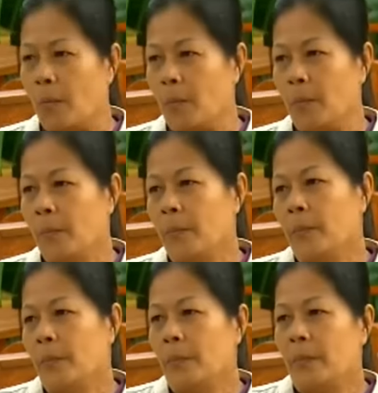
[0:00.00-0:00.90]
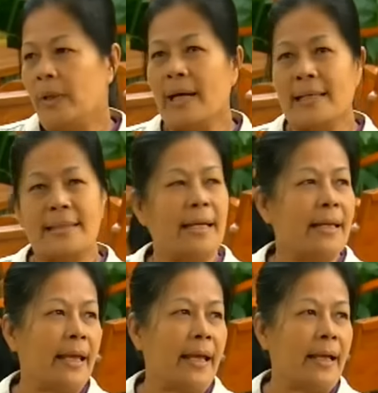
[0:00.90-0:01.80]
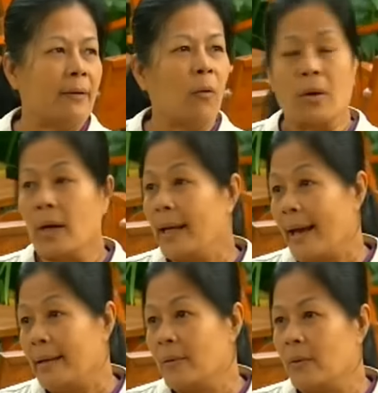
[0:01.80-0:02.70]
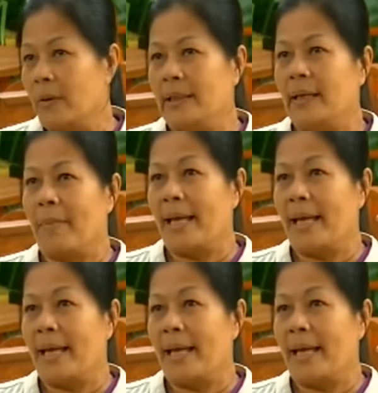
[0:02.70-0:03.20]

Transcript: ราะห์ว่าหลังการเปิดอาเซียน จะมีแรงงานวิชาชีพจาก